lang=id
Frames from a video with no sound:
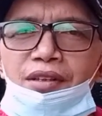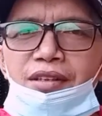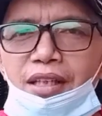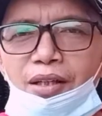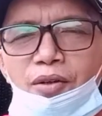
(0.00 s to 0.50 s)

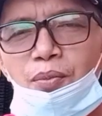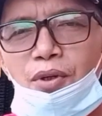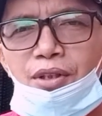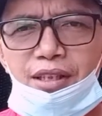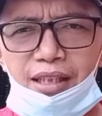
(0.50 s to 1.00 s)
sering
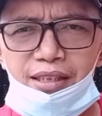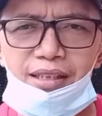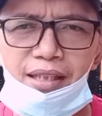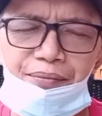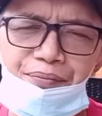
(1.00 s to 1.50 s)
ngobrol dengan
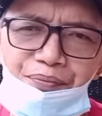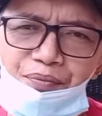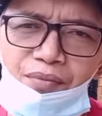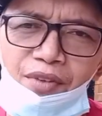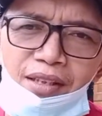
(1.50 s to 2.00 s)
dia
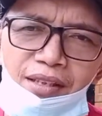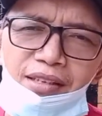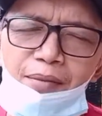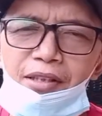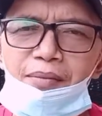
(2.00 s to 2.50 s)

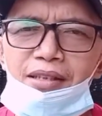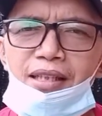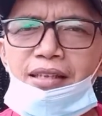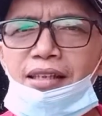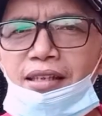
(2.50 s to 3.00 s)
Sahabat
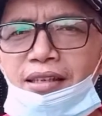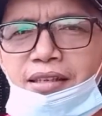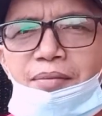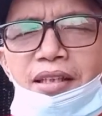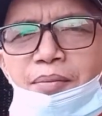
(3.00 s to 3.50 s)
Masari Channel
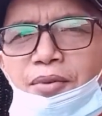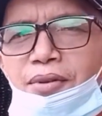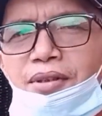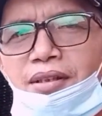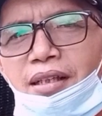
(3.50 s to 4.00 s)

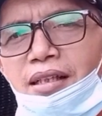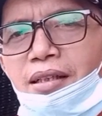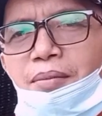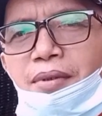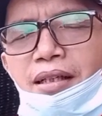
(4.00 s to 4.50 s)
dimanapun
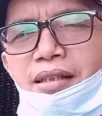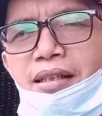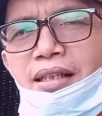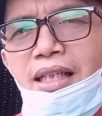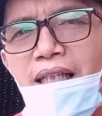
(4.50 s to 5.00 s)
Anda
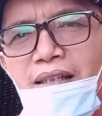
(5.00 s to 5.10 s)
berada,